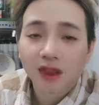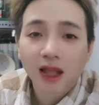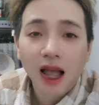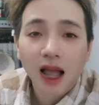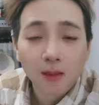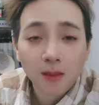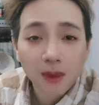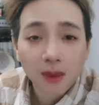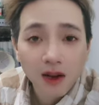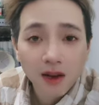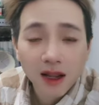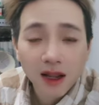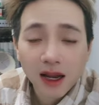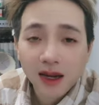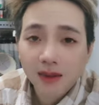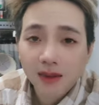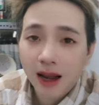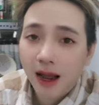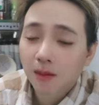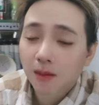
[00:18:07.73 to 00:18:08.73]
hồng loan khi
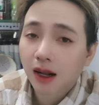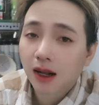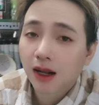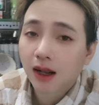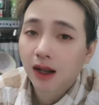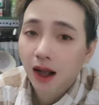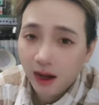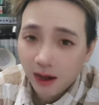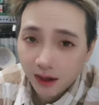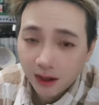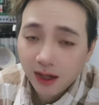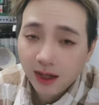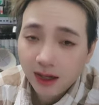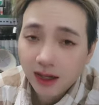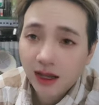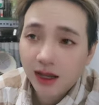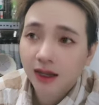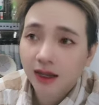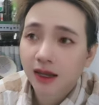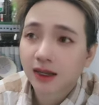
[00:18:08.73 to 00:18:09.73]
nào mà cần á,
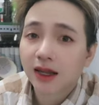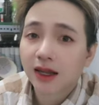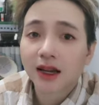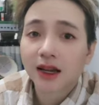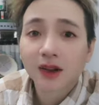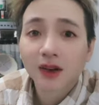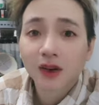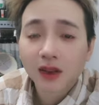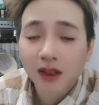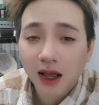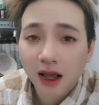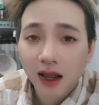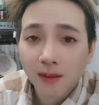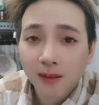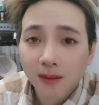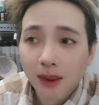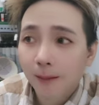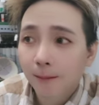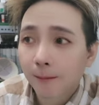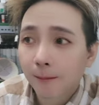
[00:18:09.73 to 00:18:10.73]
thì à, chị ni có thể
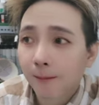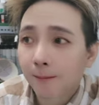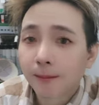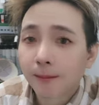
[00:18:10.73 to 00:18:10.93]
mà